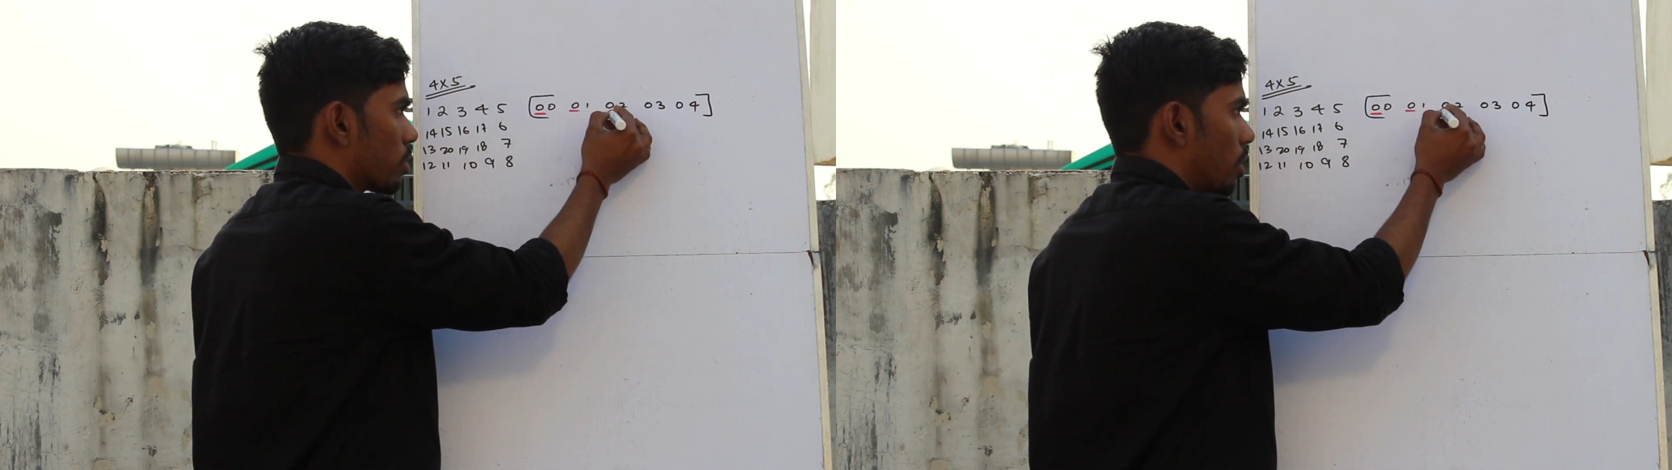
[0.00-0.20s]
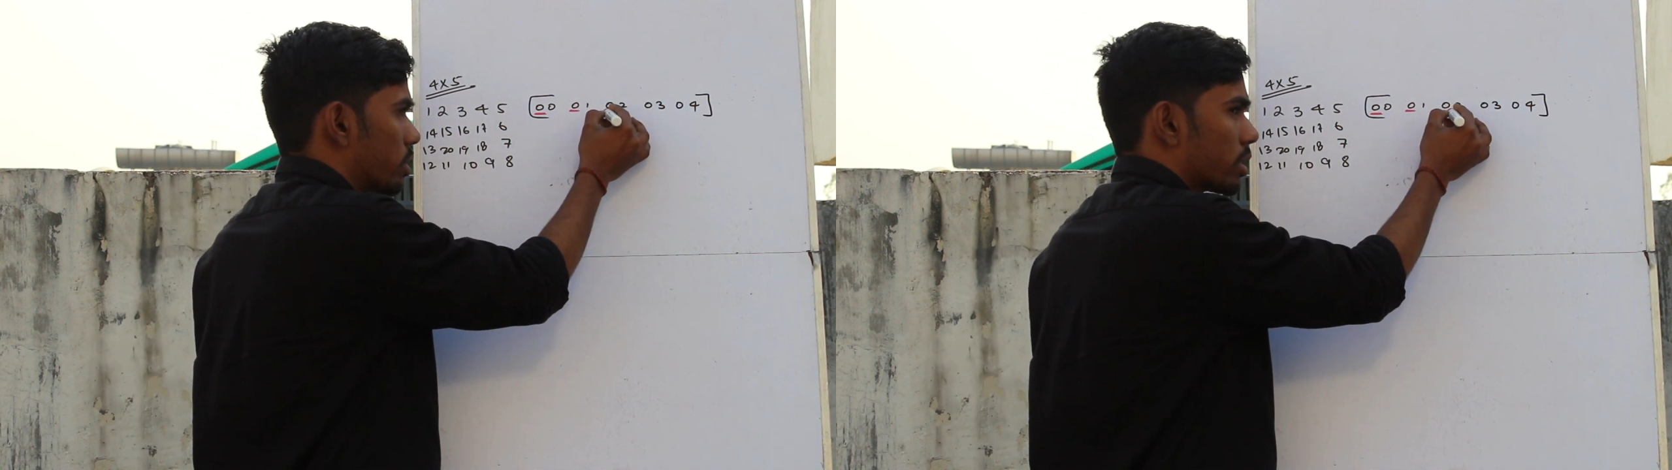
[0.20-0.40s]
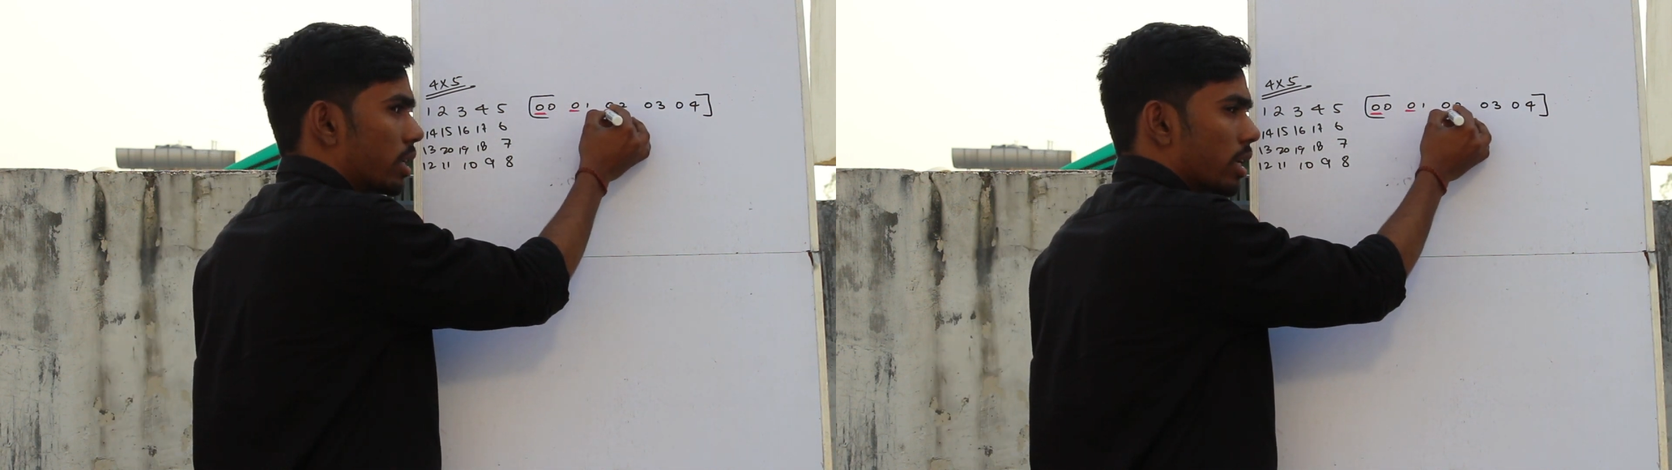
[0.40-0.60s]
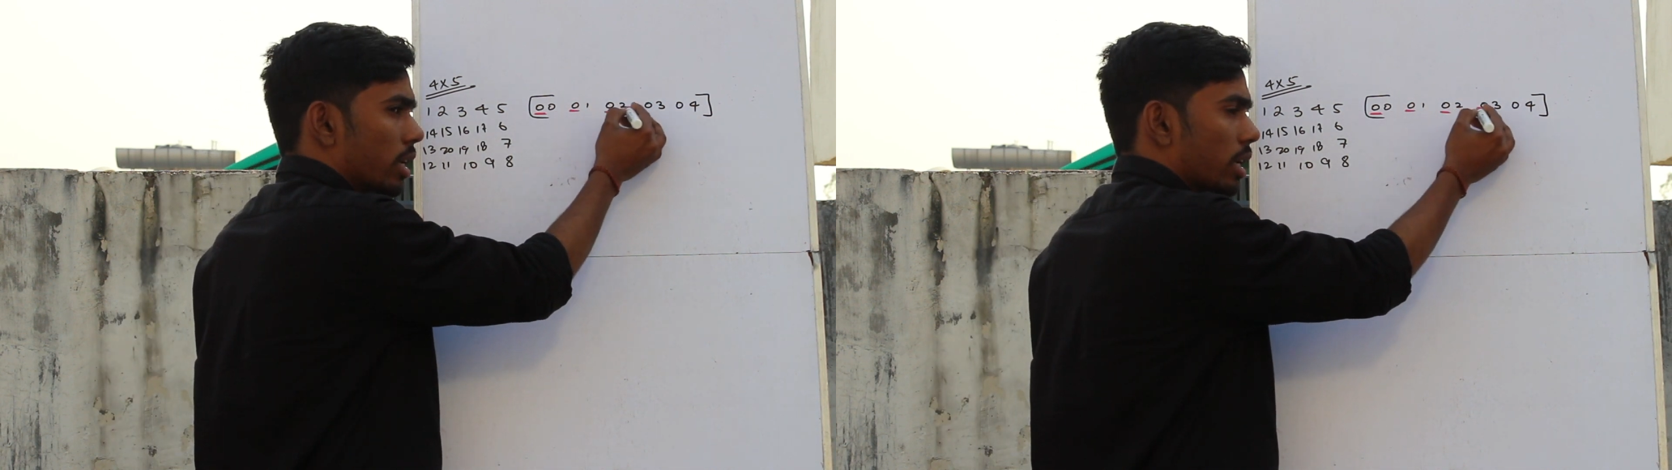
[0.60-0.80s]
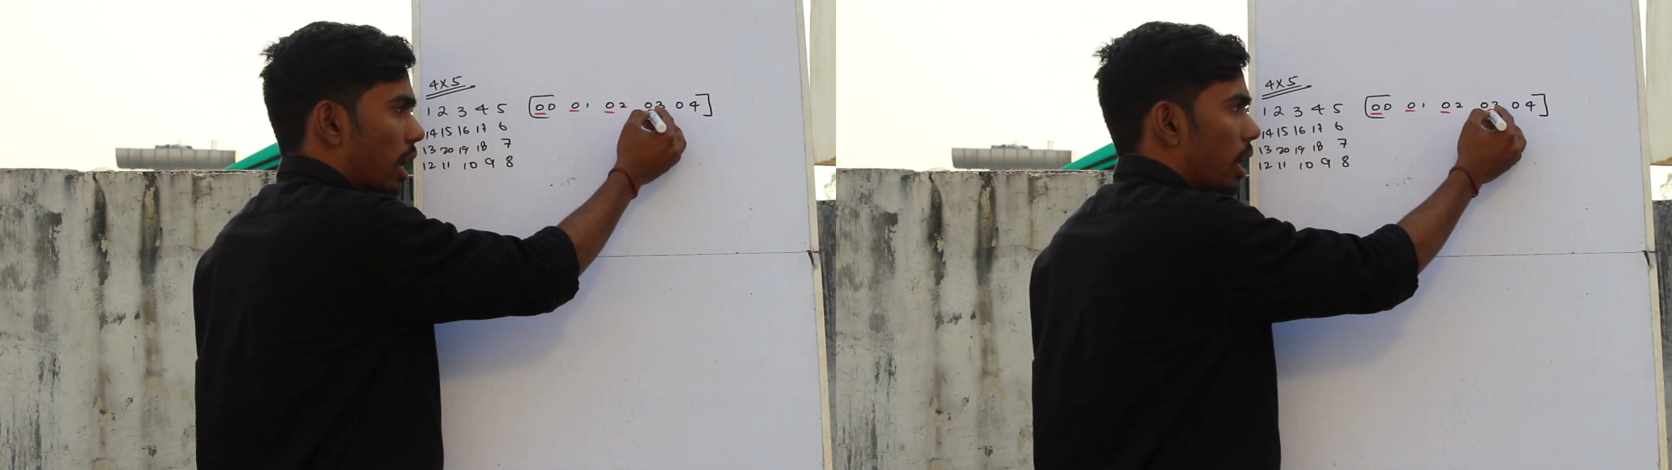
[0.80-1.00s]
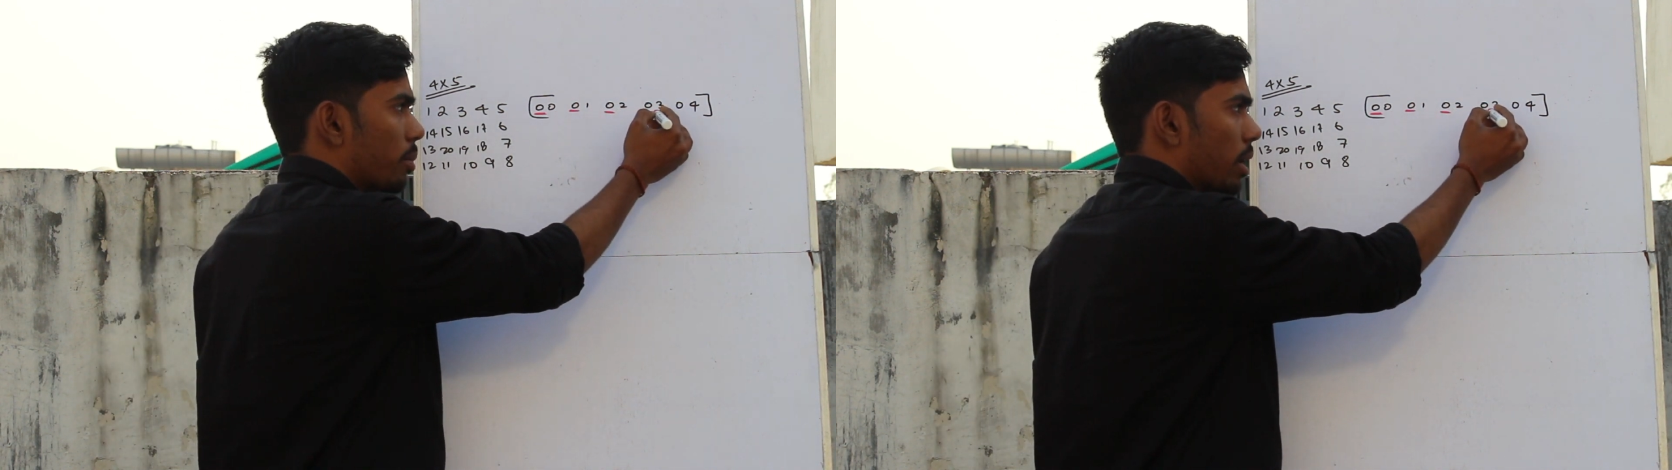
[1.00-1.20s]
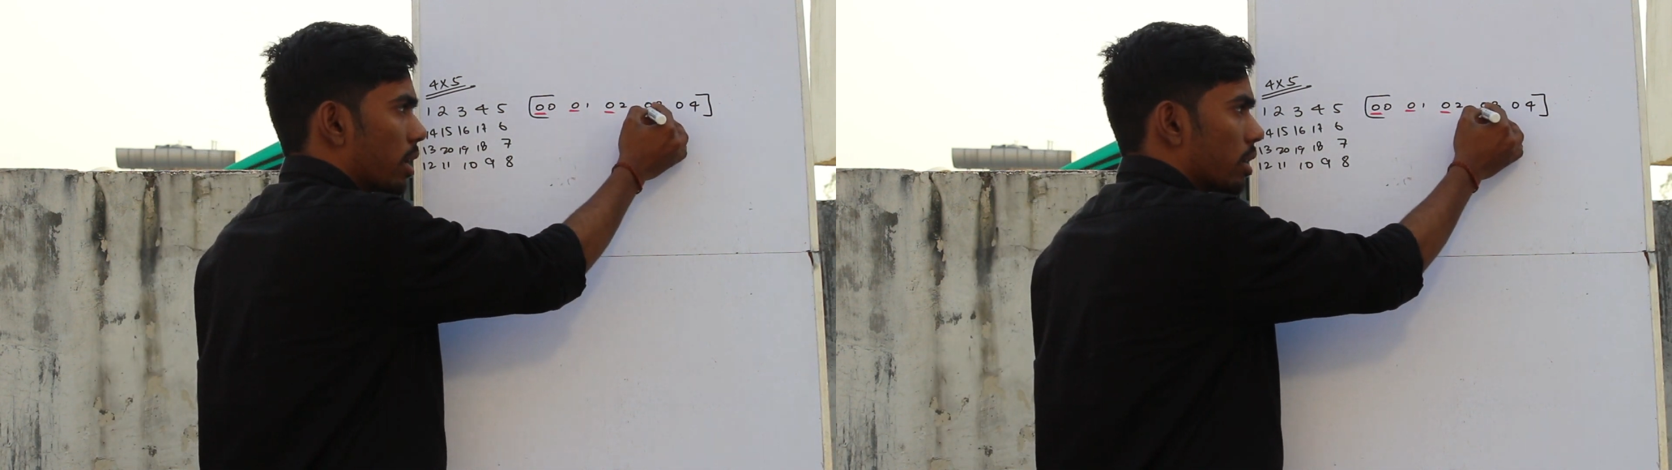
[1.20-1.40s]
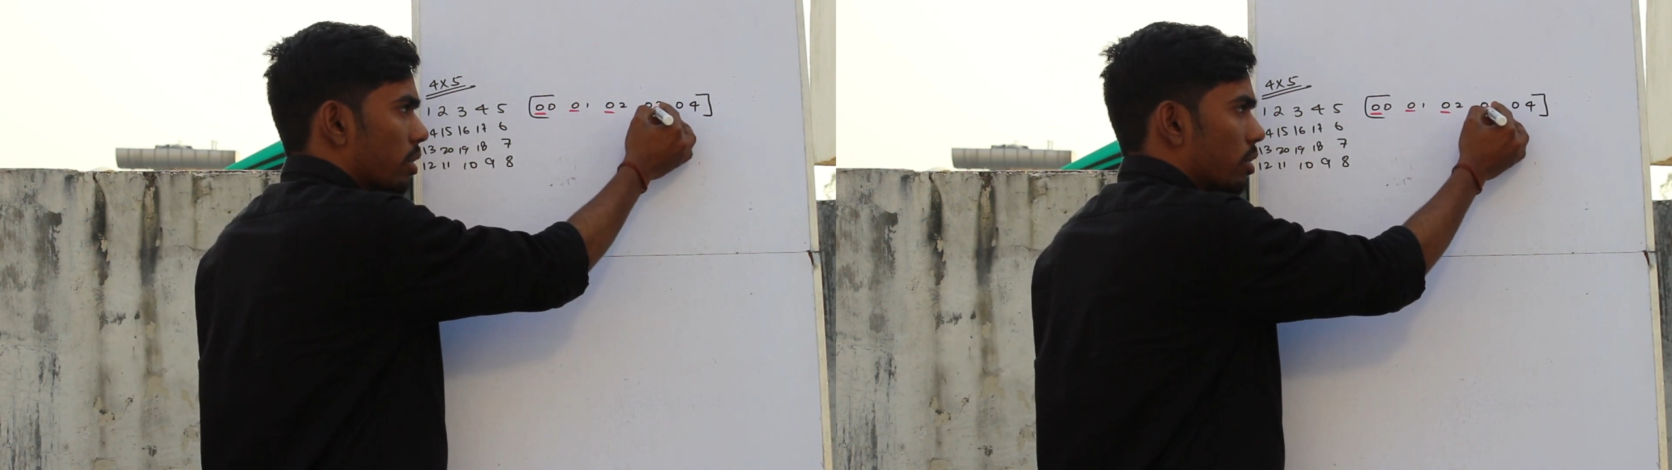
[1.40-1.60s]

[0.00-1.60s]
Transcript: कॉन्स्टेंट है ये क्या है हमारा